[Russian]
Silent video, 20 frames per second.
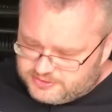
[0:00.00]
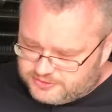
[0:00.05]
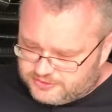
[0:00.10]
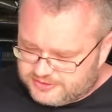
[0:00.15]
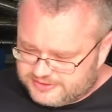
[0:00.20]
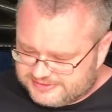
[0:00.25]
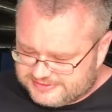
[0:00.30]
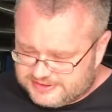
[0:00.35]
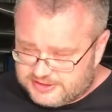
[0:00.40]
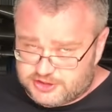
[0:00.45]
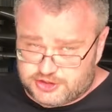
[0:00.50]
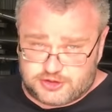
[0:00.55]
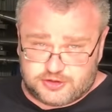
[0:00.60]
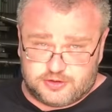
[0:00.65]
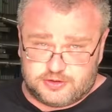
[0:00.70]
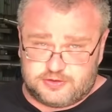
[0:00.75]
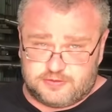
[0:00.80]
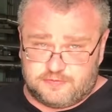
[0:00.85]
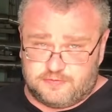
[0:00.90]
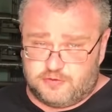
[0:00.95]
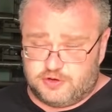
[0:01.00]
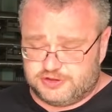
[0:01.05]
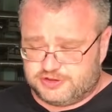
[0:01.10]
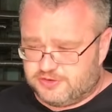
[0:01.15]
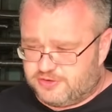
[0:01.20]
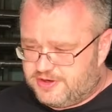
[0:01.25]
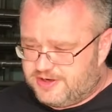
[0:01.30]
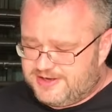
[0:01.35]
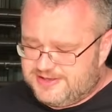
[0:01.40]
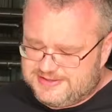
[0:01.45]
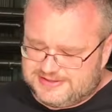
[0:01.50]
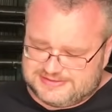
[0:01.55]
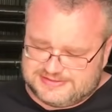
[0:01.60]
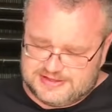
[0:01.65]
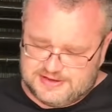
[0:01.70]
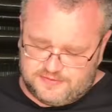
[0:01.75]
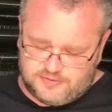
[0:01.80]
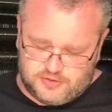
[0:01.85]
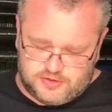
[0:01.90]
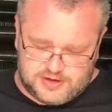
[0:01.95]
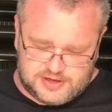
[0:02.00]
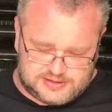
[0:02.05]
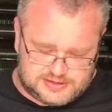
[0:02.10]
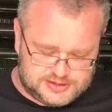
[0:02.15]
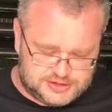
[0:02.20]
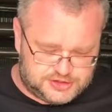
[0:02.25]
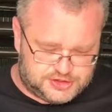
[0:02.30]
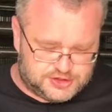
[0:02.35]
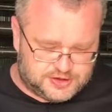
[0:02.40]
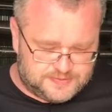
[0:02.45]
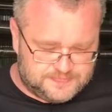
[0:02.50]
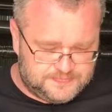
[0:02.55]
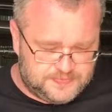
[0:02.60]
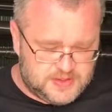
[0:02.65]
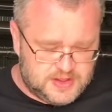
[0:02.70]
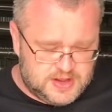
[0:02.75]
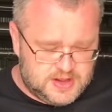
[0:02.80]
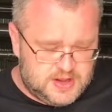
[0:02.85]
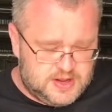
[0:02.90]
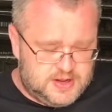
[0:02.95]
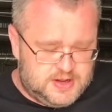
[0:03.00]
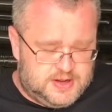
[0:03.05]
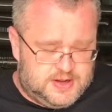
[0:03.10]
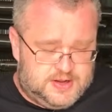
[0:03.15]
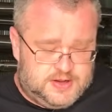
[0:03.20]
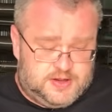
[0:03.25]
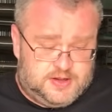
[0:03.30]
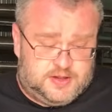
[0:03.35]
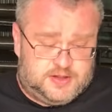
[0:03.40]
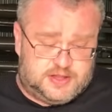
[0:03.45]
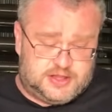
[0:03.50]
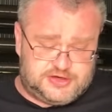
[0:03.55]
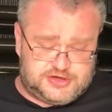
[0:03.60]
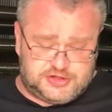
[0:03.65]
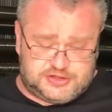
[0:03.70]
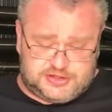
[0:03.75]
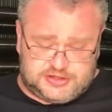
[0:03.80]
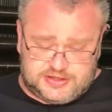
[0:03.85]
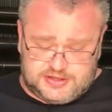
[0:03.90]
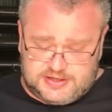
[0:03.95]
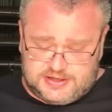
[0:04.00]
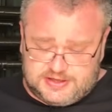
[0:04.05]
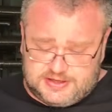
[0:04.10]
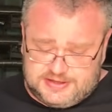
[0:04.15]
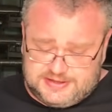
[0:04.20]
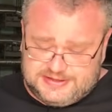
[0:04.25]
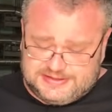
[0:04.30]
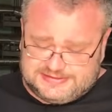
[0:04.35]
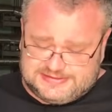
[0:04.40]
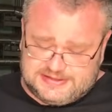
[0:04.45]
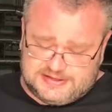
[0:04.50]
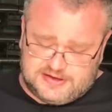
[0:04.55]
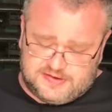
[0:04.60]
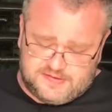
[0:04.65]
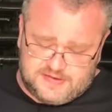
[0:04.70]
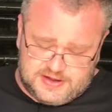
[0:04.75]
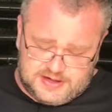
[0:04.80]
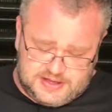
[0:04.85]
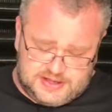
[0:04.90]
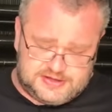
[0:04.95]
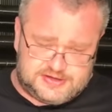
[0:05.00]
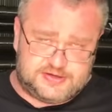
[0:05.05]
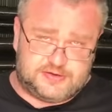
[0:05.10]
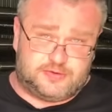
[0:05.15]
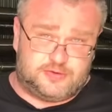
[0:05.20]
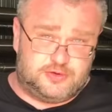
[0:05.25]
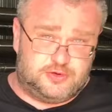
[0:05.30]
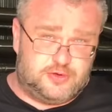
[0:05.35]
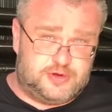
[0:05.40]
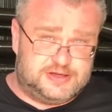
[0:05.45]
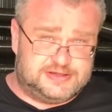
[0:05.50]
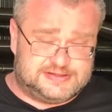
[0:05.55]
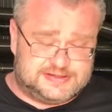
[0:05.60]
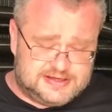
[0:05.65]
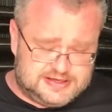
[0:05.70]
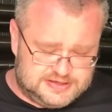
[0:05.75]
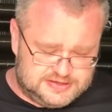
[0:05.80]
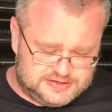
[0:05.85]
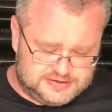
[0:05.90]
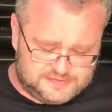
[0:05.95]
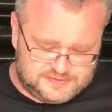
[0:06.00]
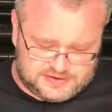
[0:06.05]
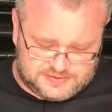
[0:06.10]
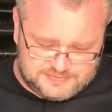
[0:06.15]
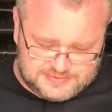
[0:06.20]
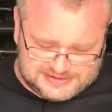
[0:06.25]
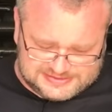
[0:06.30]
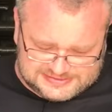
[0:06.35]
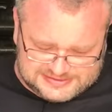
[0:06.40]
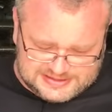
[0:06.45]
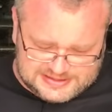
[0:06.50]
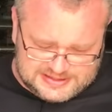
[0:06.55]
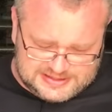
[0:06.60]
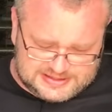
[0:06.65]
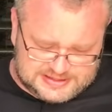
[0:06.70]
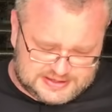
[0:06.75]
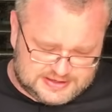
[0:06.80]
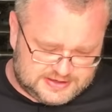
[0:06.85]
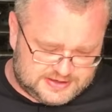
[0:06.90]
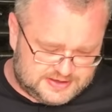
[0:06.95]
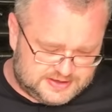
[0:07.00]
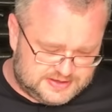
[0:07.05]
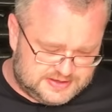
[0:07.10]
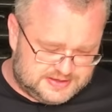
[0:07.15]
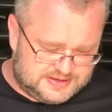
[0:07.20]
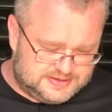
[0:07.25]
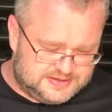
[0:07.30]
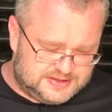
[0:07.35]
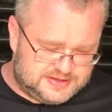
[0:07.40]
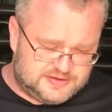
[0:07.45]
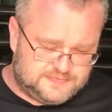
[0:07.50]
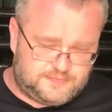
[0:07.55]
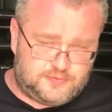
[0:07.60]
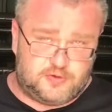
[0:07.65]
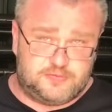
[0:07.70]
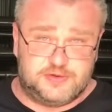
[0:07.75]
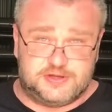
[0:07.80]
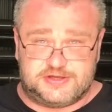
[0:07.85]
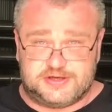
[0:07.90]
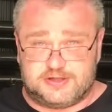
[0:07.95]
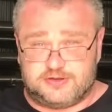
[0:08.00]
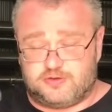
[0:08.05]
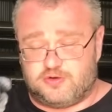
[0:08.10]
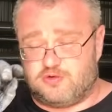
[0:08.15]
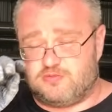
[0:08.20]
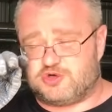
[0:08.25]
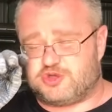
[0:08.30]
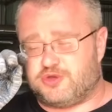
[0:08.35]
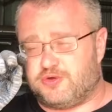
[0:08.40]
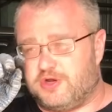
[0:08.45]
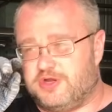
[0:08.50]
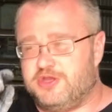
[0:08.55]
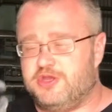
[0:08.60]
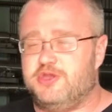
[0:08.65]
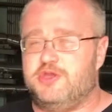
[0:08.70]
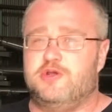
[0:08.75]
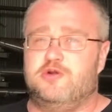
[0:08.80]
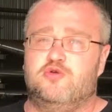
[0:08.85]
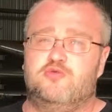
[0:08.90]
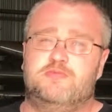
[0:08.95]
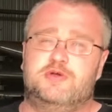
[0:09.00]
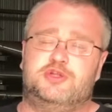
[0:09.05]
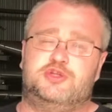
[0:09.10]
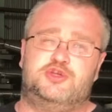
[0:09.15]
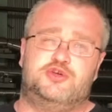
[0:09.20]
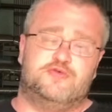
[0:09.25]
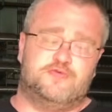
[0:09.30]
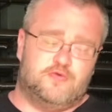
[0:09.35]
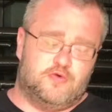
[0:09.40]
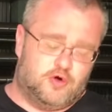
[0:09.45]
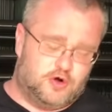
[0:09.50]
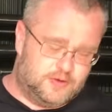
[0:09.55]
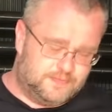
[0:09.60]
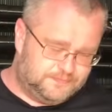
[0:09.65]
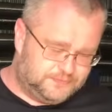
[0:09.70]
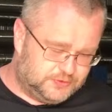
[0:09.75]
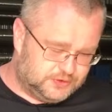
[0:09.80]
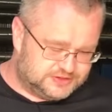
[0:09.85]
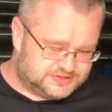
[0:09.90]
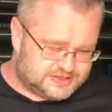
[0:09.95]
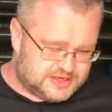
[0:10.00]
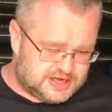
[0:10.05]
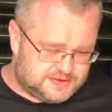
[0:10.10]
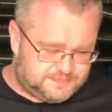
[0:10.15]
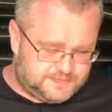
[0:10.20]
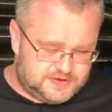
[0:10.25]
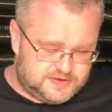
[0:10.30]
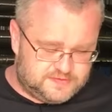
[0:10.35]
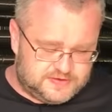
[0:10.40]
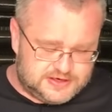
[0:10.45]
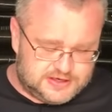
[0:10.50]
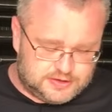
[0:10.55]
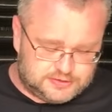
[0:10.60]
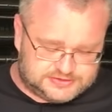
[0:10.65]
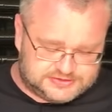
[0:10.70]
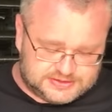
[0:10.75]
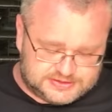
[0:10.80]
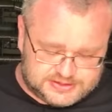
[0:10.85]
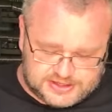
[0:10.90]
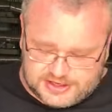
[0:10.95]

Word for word: то есть за счет воздуха. Это основное отличие. Значит, э, если говорить о дорестайлинговых мостах, э, надо помнить о том, что они не любят чего. То есть как появляются